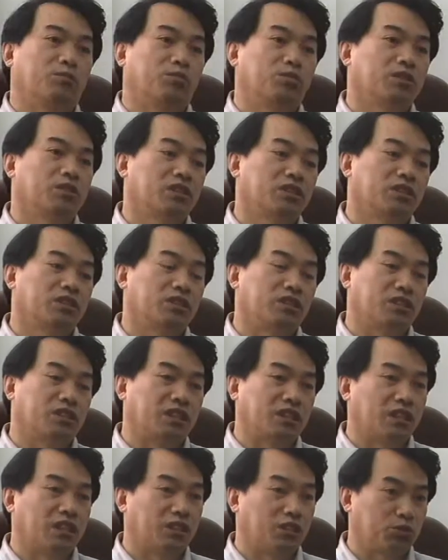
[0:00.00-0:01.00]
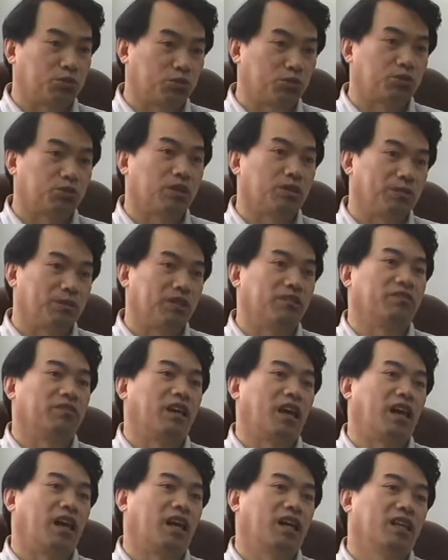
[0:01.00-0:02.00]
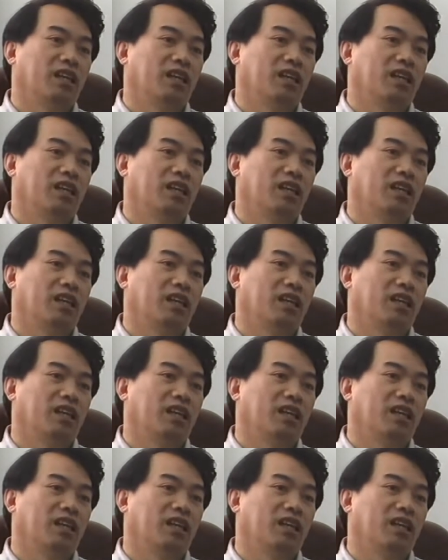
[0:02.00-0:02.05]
不是这个数罪并罚。